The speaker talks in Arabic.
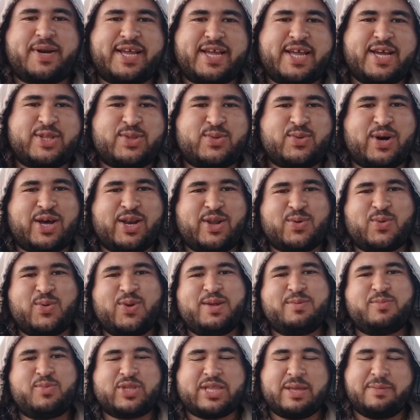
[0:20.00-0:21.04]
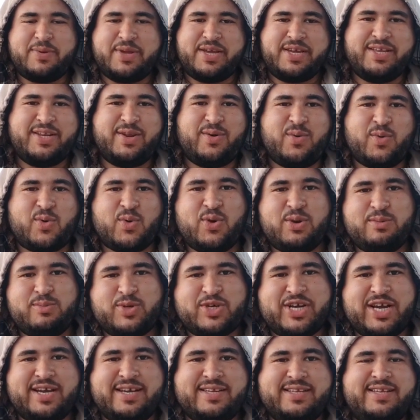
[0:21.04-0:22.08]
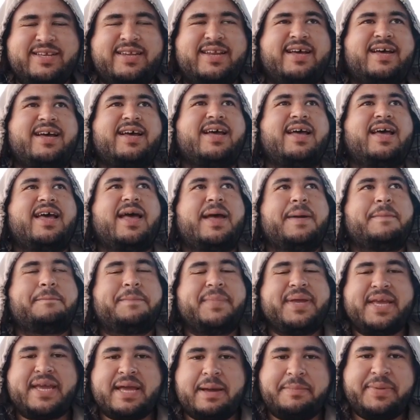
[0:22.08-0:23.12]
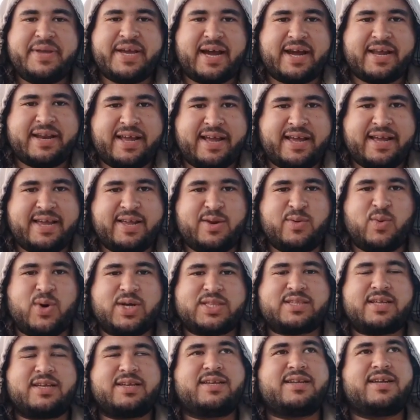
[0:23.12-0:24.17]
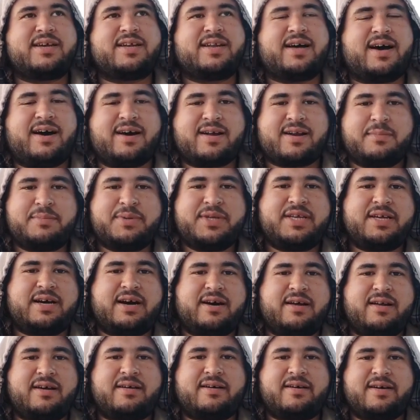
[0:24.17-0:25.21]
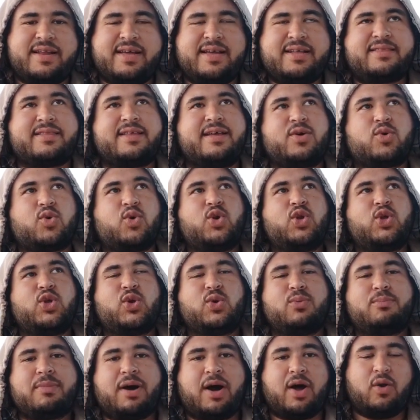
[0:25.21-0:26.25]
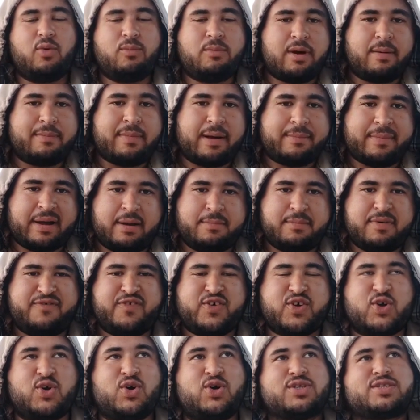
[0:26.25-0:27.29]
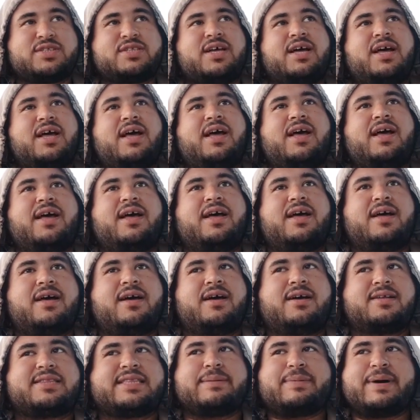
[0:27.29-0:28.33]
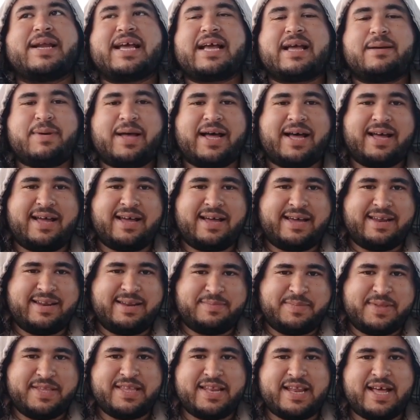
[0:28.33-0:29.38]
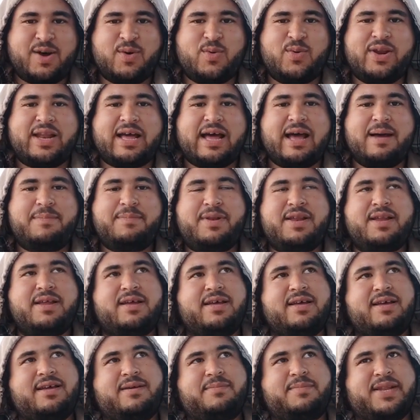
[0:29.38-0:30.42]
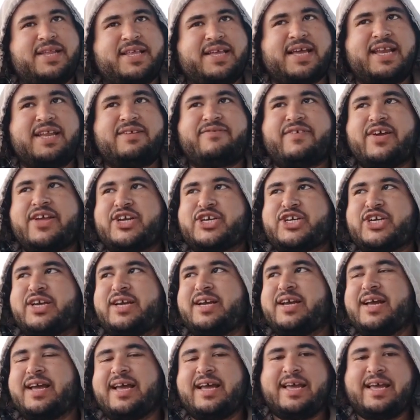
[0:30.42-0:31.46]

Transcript: وبركاته على كل متابعينا وكل مشاهدينا من جميع انحاء الوطن العربي على قناه كل يوم معلومه مع محمد فرحات. آه، طبعا يا جماعه هنبتدي الاول قبل آه، ما نتكلم في اي شيء